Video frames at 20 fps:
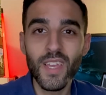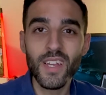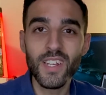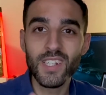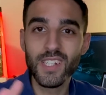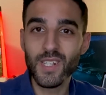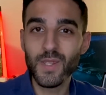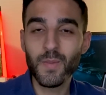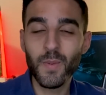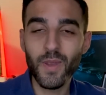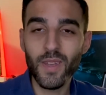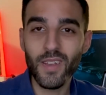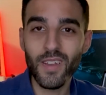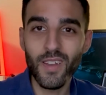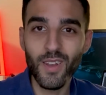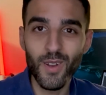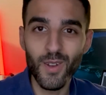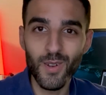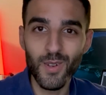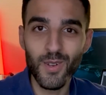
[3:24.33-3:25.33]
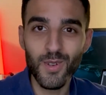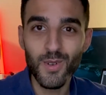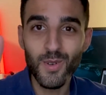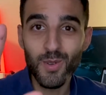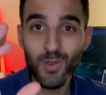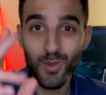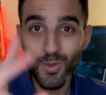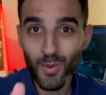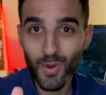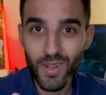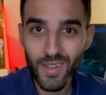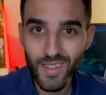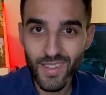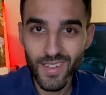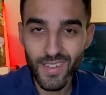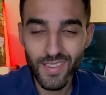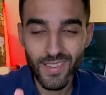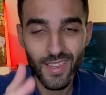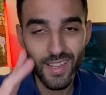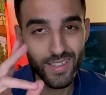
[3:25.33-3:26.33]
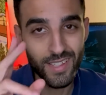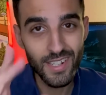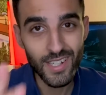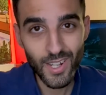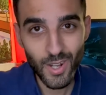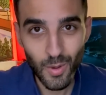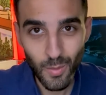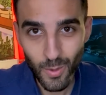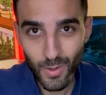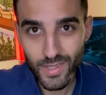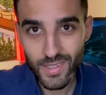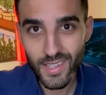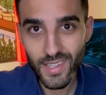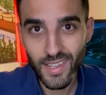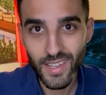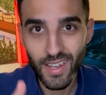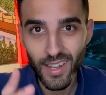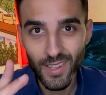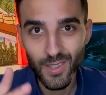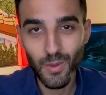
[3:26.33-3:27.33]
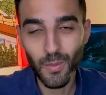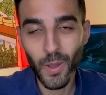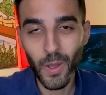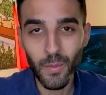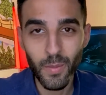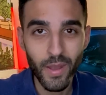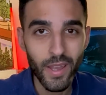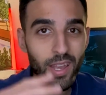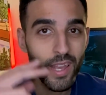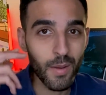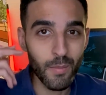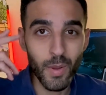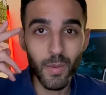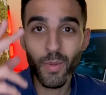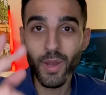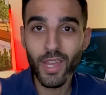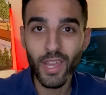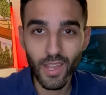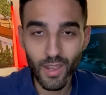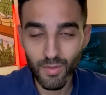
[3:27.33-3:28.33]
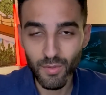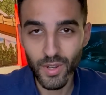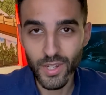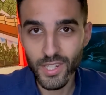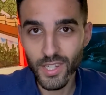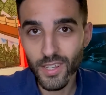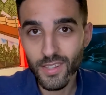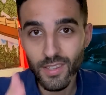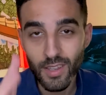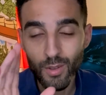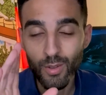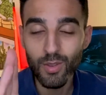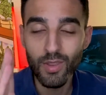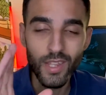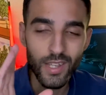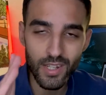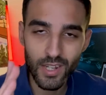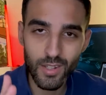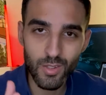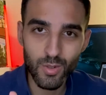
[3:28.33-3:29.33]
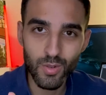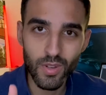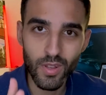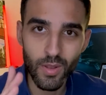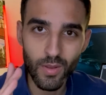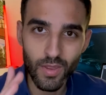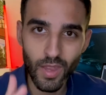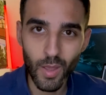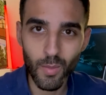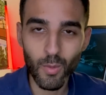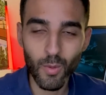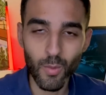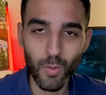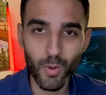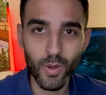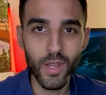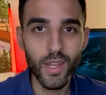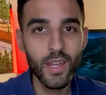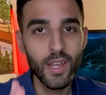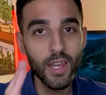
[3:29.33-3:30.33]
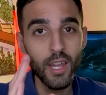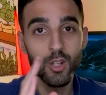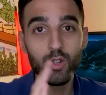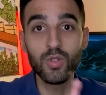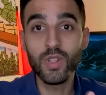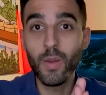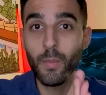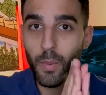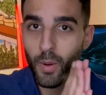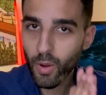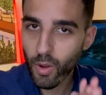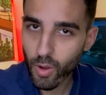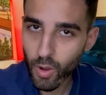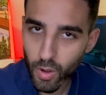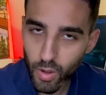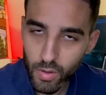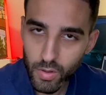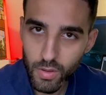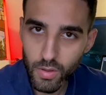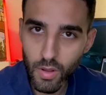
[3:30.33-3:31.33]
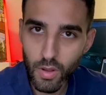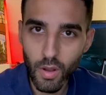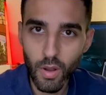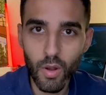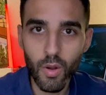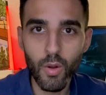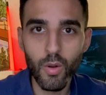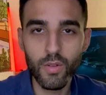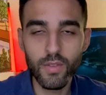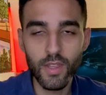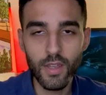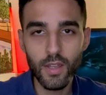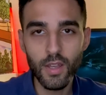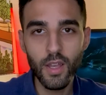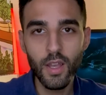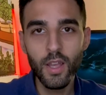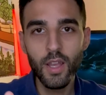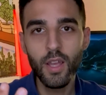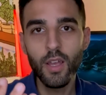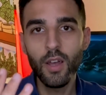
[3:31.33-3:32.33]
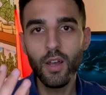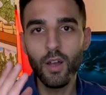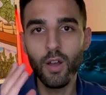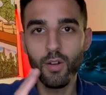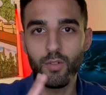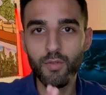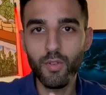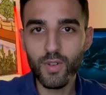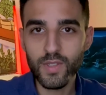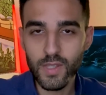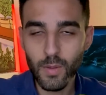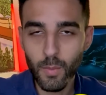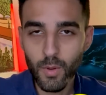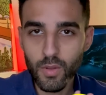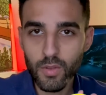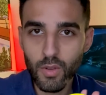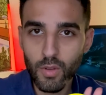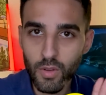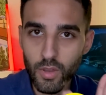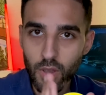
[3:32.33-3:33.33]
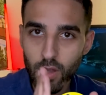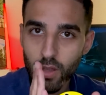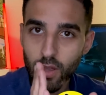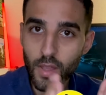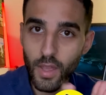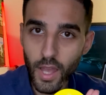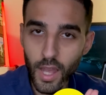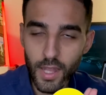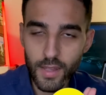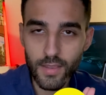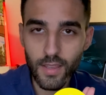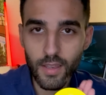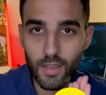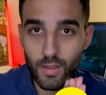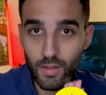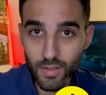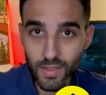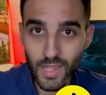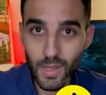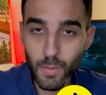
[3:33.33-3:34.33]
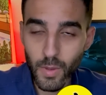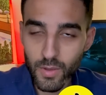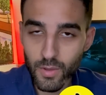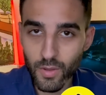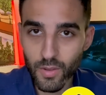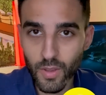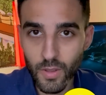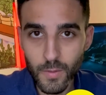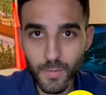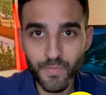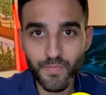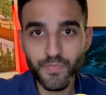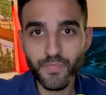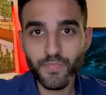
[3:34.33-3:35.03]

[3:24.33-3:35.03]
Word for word: J'espère euh, que toi, tu as déjà commencé à te préparer, à même à y réfléchir. C'est que déjà, tu es un très bon point et tu n'es pas encore en retard, euh, forcément. Donc, attaque dès maintenant.